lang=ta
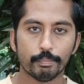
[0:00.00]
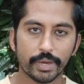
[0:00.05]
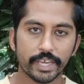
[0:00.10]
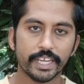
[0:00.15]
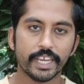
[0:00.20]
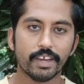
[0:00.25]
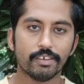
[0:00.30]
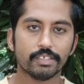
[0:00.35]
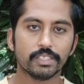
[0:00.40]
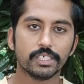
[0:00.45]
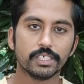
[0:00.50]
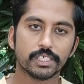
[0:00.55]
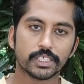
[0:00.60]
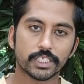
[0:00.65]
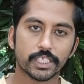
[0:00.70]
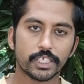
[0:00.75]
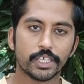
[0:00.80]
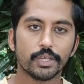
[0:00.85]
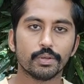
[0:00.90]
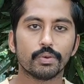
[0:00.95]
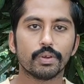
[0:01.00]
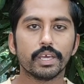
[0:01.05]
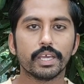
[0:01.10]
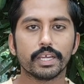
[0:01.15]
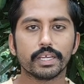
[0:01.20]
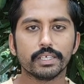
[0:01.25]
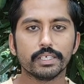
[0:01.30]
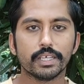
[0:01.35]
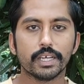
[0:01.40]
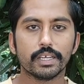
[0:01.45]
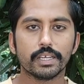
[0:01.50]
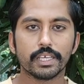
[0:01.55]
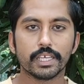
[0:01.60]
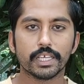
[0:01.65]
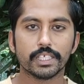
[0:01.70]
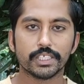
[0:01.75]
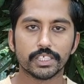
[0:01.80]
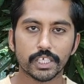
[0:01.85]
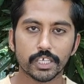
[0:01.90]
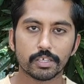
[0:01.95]
மெயினா வந்து சிட்டிக்குள்ள எங்க
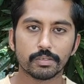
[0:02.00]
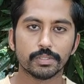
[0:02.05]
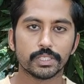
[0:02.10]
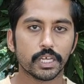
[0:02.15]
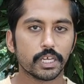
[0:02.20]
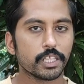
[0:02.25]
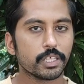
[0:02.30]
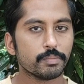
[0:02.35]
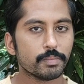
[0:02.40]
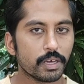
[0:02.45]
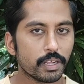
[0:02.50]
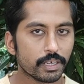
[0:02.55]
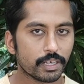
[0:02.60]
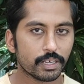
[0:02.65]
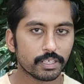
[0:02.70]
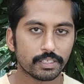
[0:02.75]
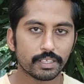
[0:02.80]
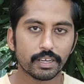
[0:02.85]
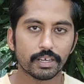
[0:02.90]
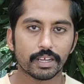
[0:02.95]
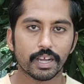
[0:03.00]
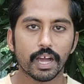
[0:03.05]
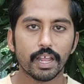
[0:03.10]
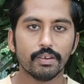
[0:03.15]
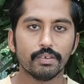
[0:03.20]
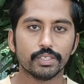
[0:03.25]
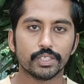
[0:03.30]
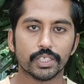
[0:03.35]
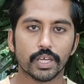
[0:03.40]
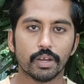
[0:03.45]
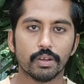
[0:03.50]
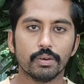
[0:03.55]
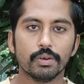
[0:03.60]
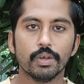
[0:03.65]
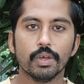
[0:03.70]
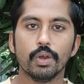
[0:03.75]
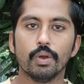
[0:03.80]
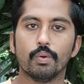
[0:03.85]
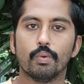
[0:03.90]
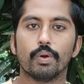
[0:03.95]
நீங்க சேரும் சகதியுமா இருக்கிற இடத்துல கால் வச்சாலும்